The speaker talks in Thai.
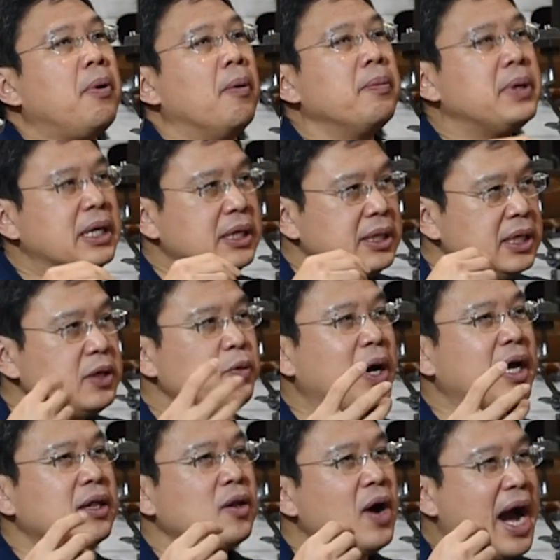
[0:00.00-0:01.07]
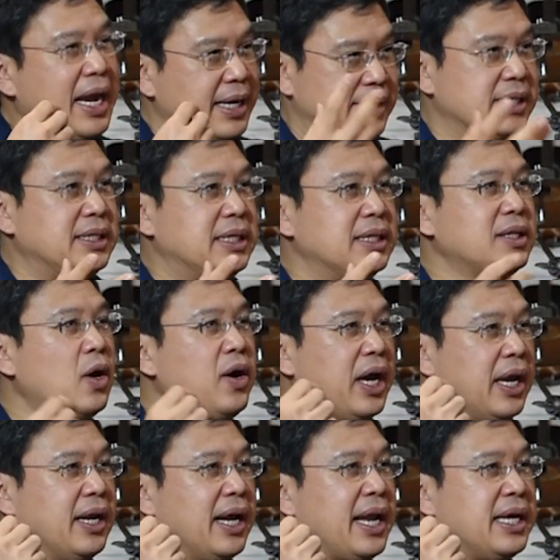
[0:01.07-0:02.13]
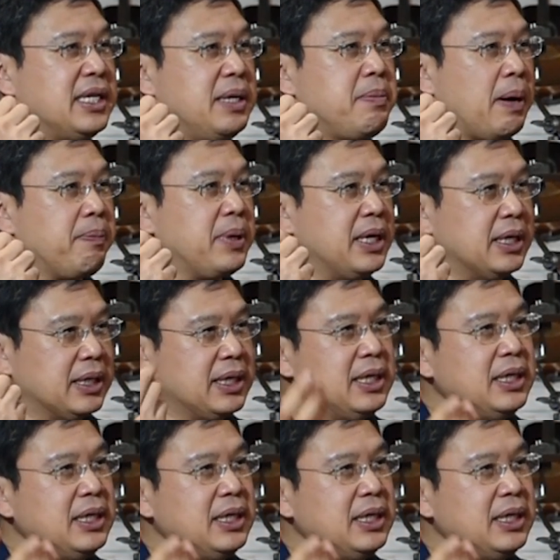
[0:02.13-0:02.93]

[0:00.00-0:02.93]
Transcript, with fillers: ผมถึงยึดว่าต้องอ่านหนังสือต้องเห็นอะไรที่แบบเกิด